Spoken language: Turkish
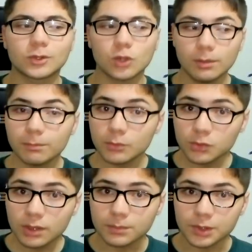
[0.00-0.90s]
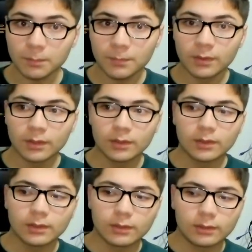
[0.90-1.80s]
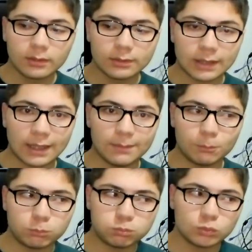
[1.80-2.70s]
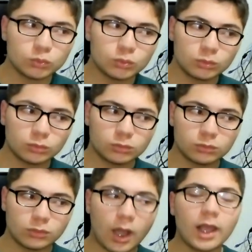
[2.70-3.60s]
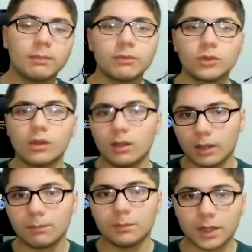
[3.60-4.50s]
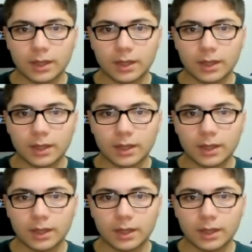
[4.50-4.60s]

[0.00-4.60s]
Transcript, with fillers: şöyle bir mevzu da yapacağım. Hani bunu ayrı bir videoda yapmam